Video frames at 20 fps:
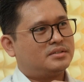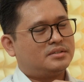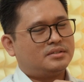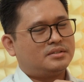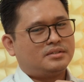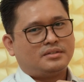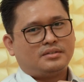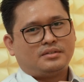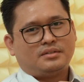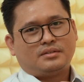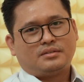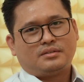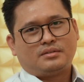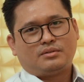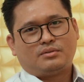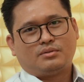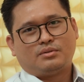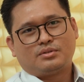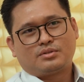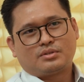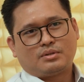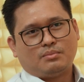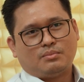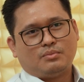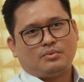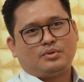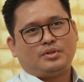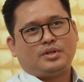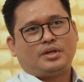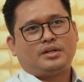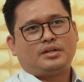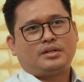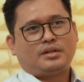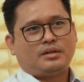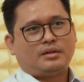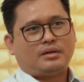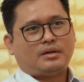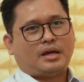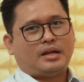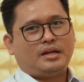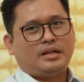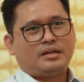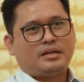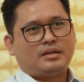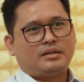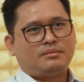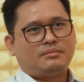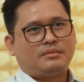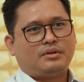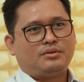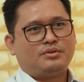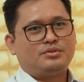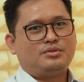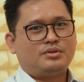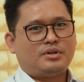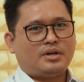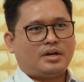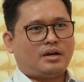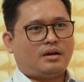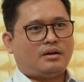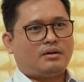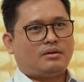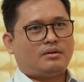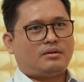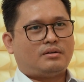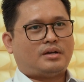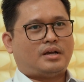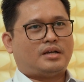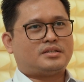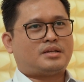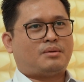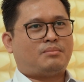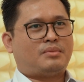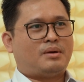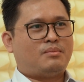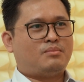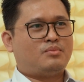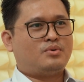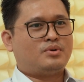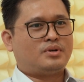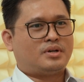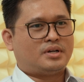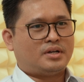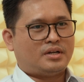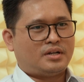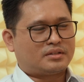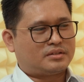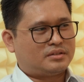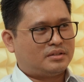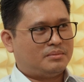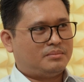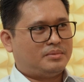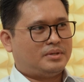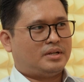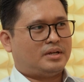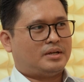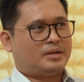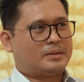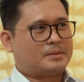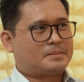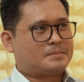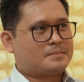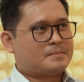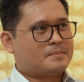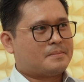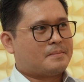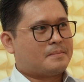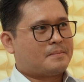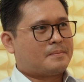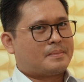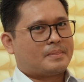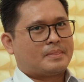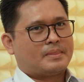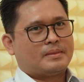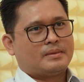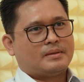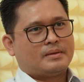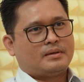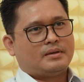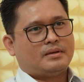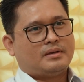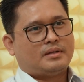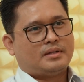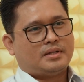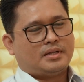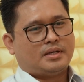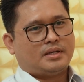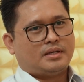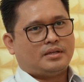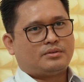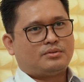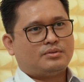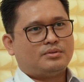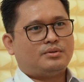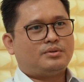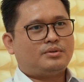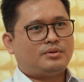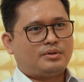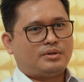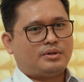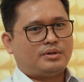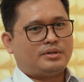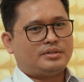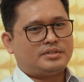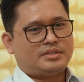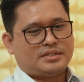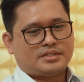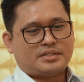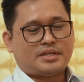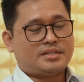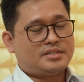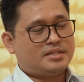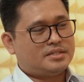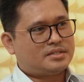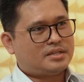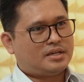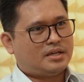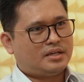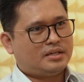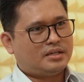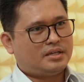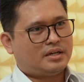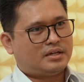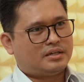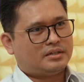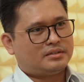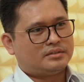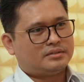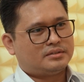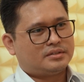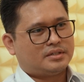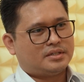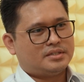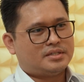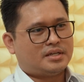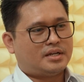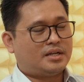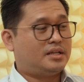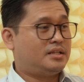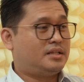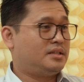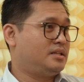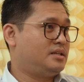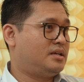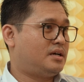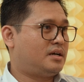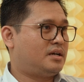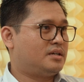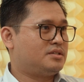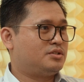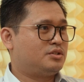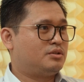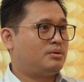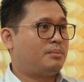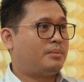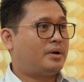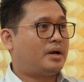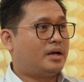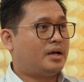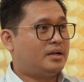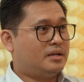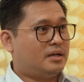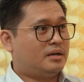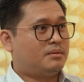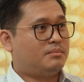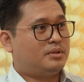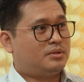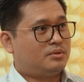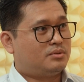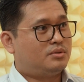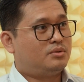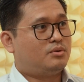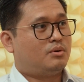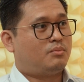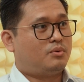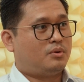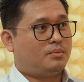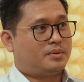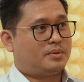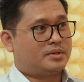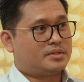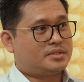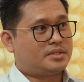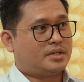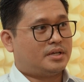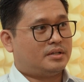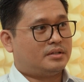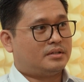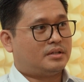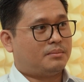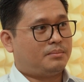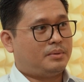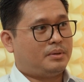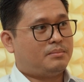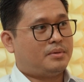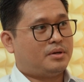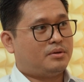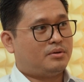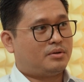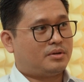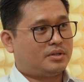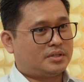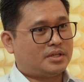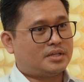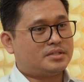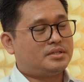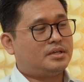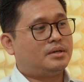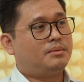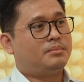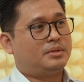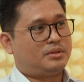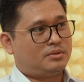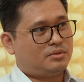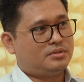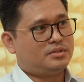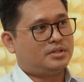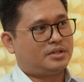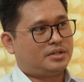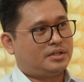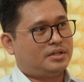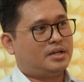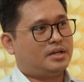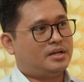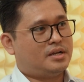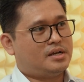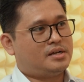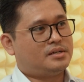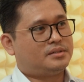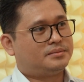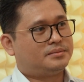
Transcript: Yeah. Terus kemudian ada yang ngeluh juga asam lambung GERD dia bilang. Hmm Ya, itu sisa-sisa yang gejala yang tidak khas itu memang ada, betul 20%, tapi mayoritasnya betul nyeri dada.